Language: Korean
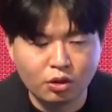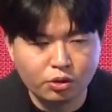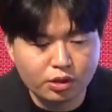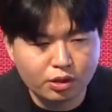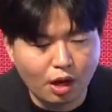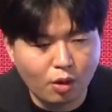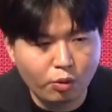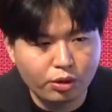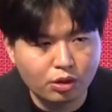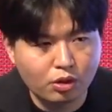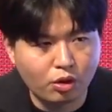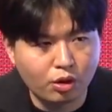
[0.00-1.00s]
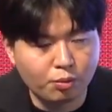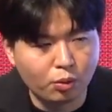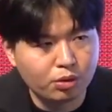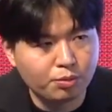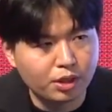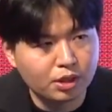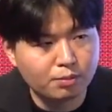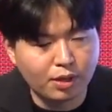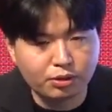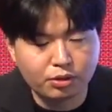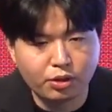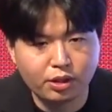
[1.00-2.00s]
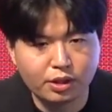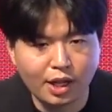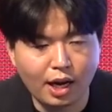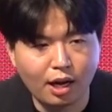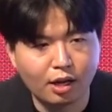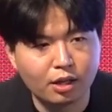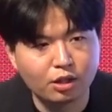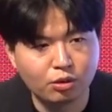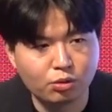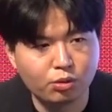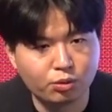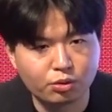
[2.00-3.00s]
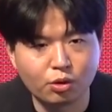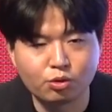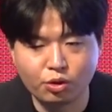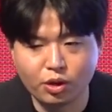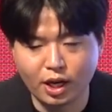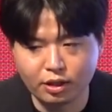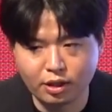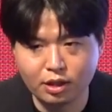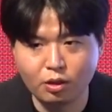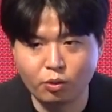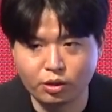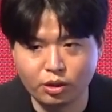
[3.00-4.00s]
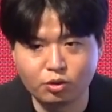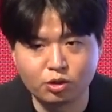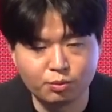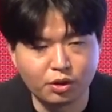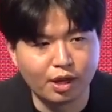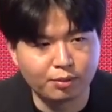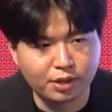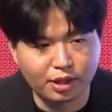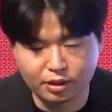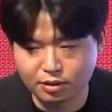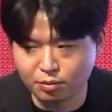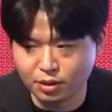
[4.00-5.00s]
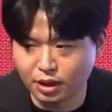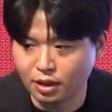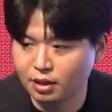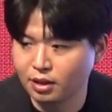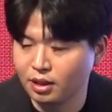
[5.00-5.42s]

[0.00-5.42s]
현재 나오고 있는 거의 모든 믹싱 마스터링은 다 기술로서 구현 가능하다고 이해해 주시면 감사하겠습니다.